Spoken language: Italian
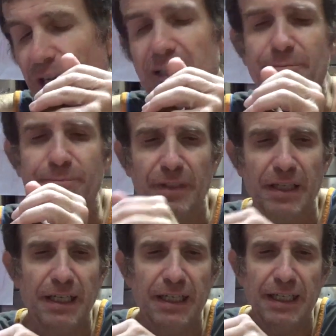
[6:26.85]
Ah,
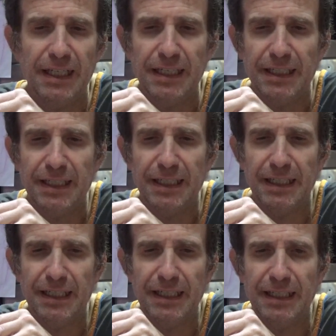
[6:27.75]

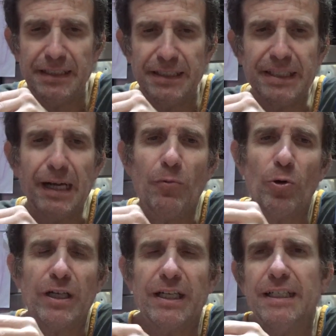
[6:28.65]
eh,
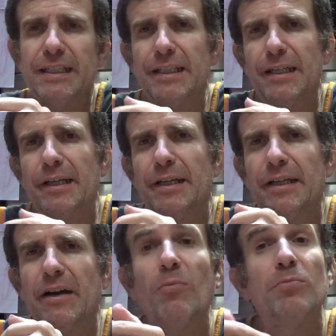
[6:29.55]
diciamo
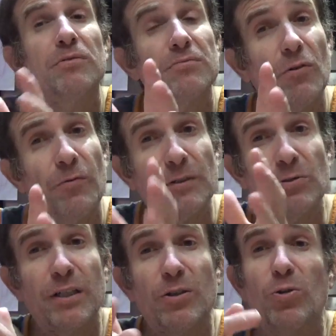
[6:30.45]
che ho, ho, fatto
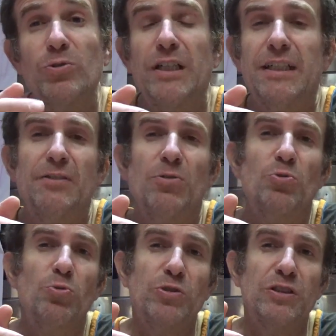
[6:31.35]
una cosa che non
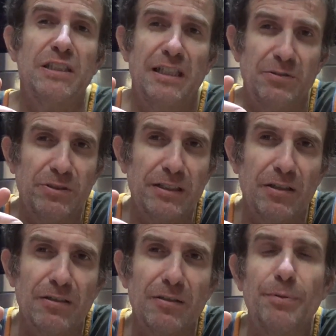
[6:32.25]
tutti saranno
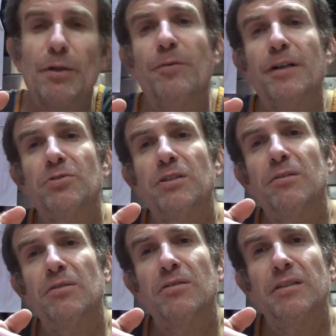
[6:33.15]
d'accordo, però ho fatto la,
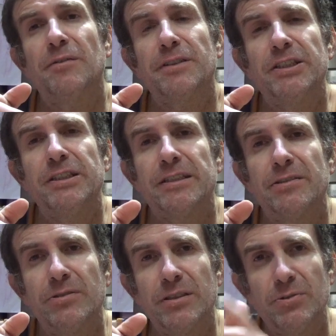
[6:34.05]
la
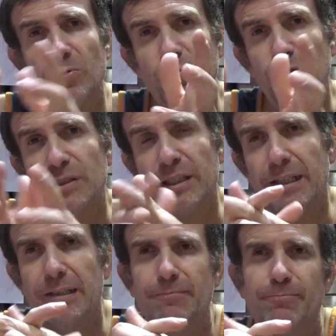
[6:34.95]
vaccinazione io e
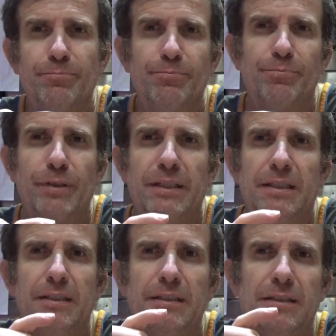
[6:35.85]
Luisa mm,
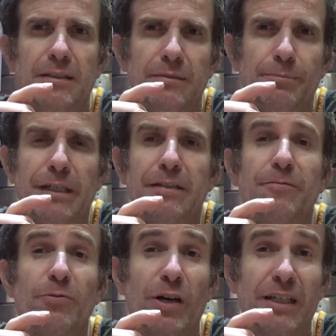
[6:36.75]
per, per
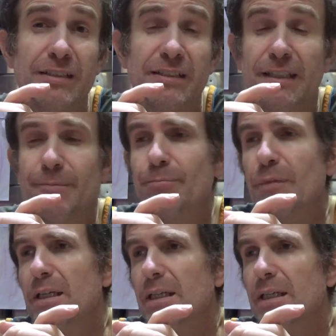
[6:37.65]
l'influenza.